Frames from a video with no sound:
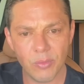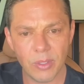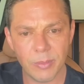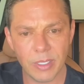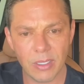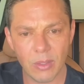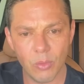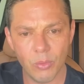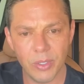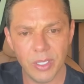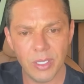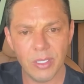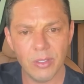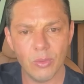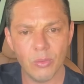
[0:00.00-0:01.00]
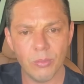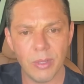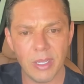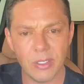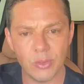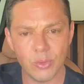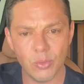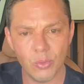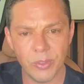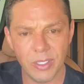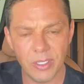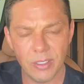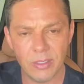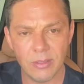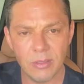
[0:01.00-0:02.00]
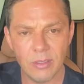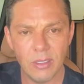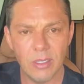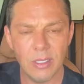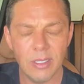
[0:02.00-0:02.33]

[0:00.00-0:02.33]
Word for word: fundamental ruim, o médio ruim,